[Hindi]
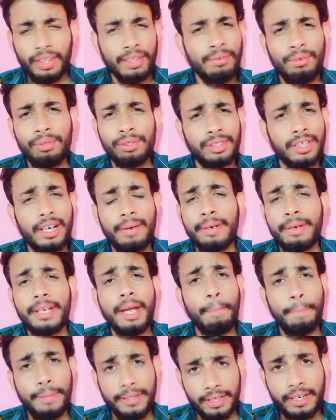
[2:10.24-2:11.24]
उस तरह भाई
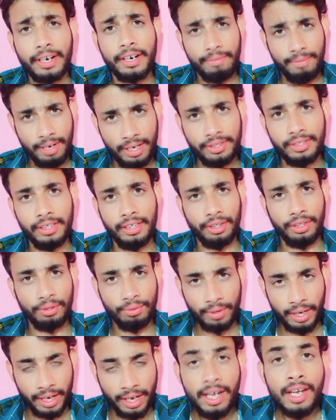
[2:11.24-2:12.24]
अभी तक एडवांस नहीं
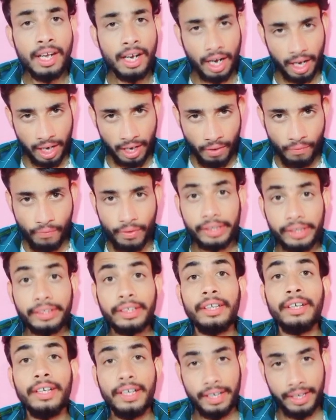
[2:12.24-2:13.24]
हुआ है हाँ
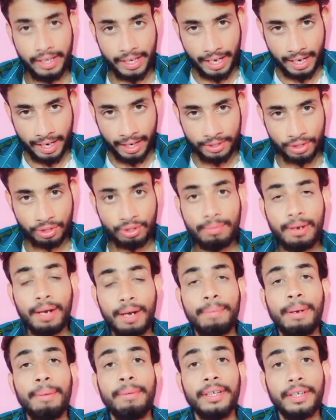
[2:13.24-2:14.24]
वर्किंग डे है
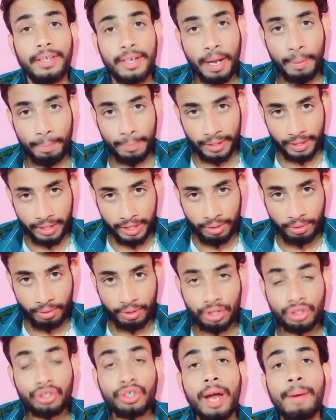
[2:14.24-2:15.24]
सुबह पब्लिक काम पे गई
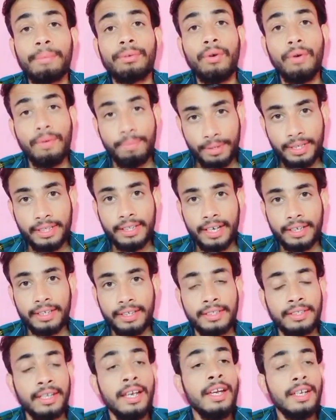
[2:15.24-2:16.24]
होगी शाम को उम्मीद है
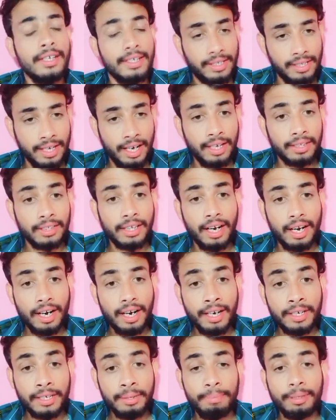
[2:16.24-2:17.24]
कि सात
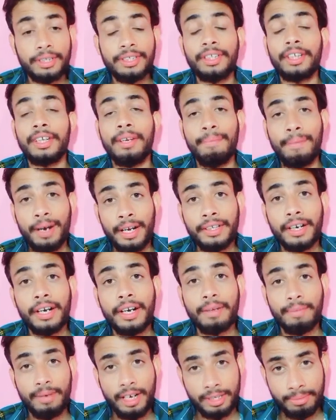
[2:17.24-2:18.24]
आठ बजे के बाद
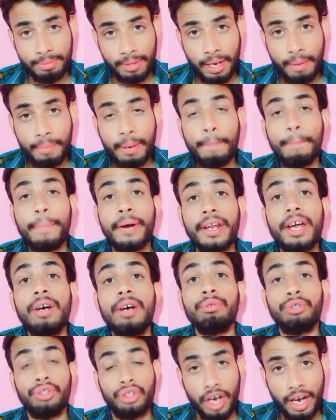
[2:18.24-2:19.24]
एडवांस में हमें
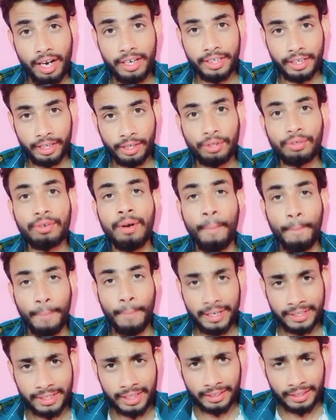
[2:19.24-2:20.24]
बड़ा उछाल देखने को
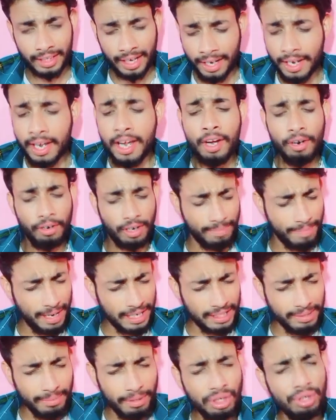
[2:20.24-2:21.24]
मिल सकता है और
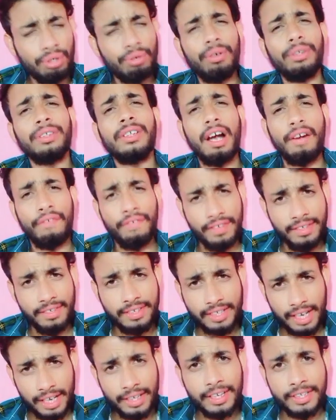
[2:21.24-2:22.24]
वैसे भी शो काफ़ी
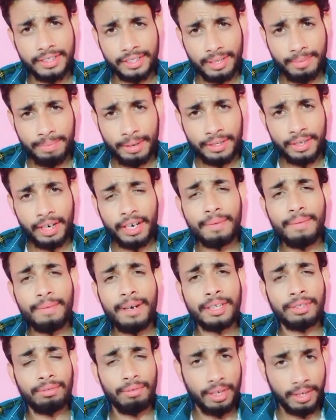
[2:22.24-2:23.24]
ज़्यादा इसके पास
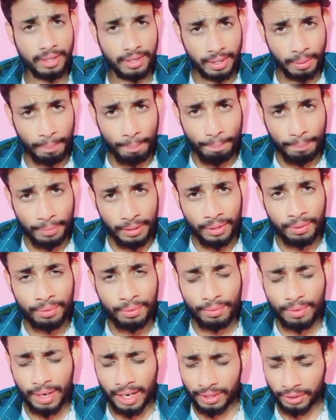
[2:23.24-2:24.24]
एडवांस थोड़ा कम भी
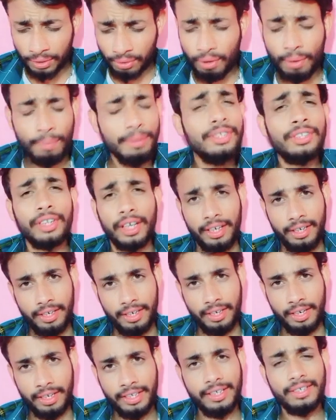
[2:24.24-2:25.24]
हुआ तो भी
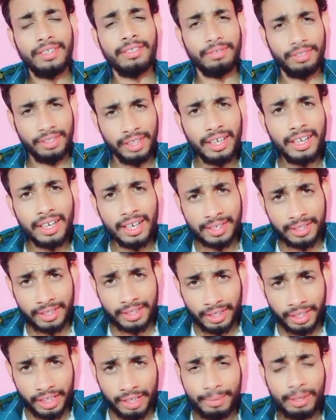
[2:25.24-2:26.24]
चलेगा ये सिंगल
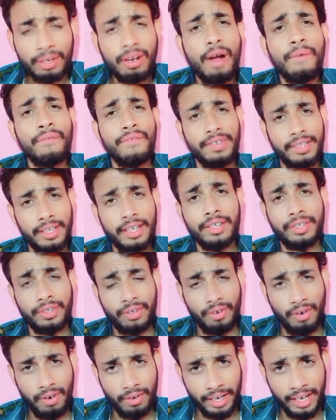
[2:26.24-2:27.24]
स्क्रीन में काफ़ी ज़्यादा
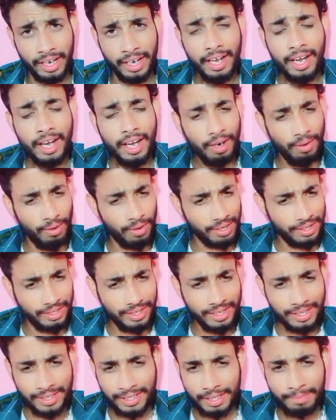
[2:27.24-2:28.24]
स्ट्रॉन्ग है और
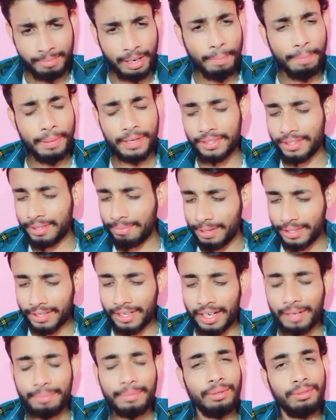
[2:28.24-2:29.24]
जिस दिन भाई पिक्चर
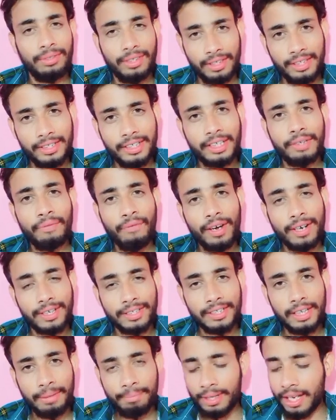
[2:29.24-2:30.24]
मैदान में उतर रही जैसे फॉर
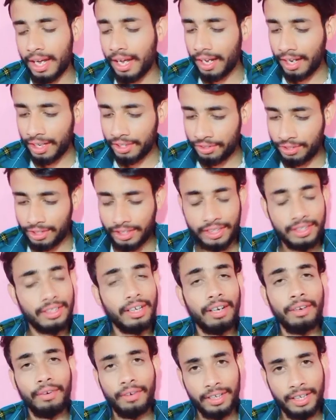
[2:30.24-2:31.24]
एग्जाम्पल आज ये
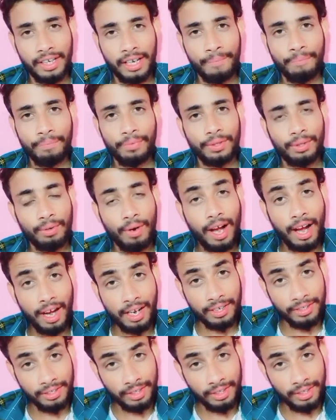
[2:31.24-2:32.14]
चल रही है तो आज